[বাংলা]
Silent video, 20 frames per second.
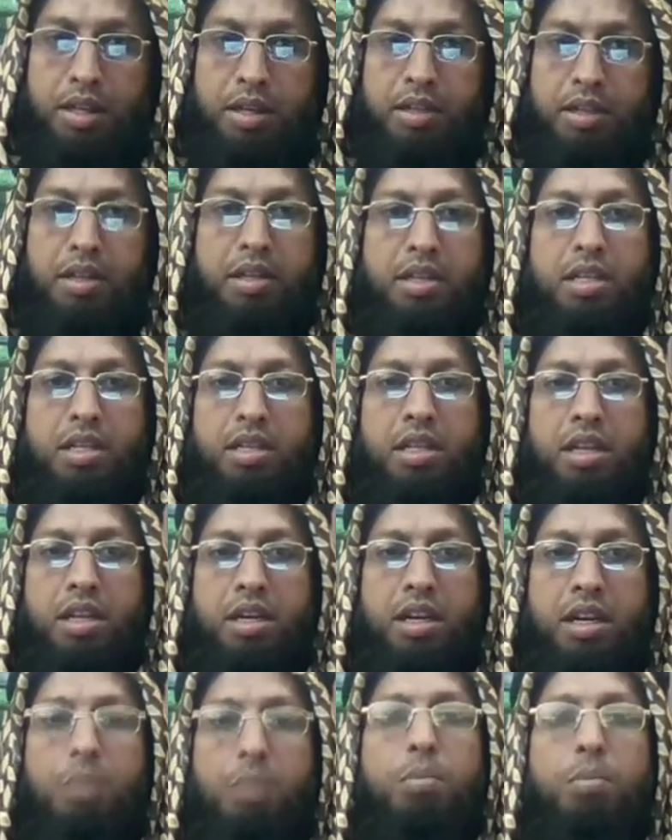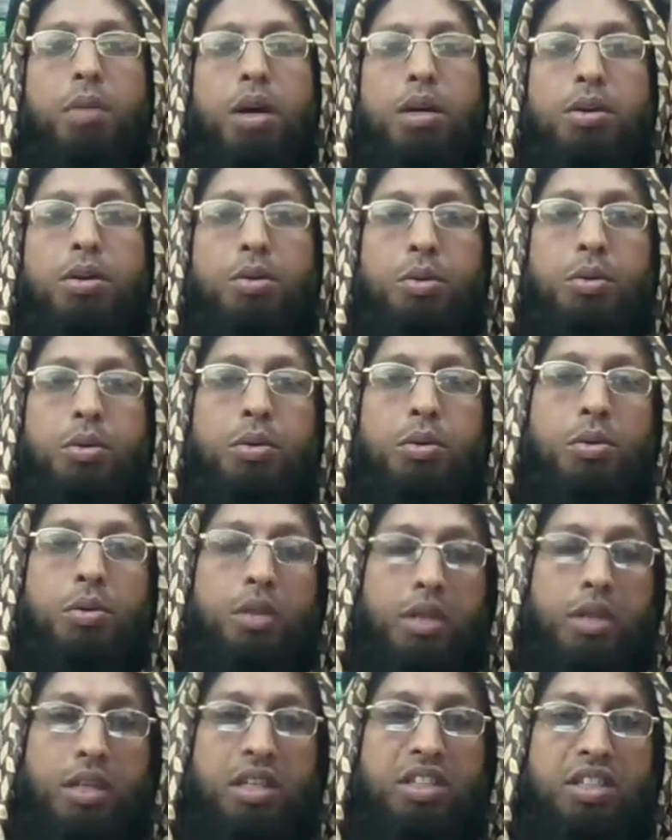দাঁড়িয়ে থাকা মাকরু
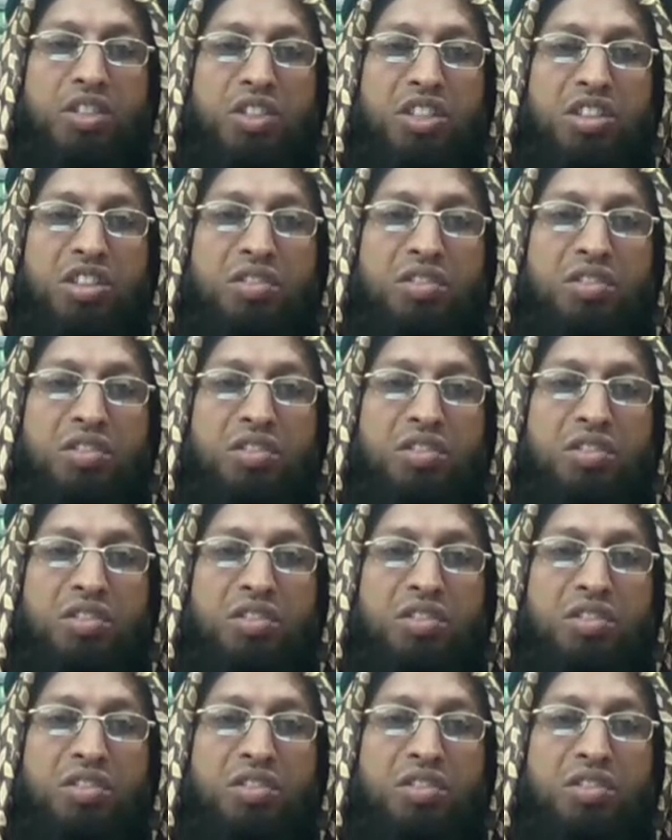লিখেছেন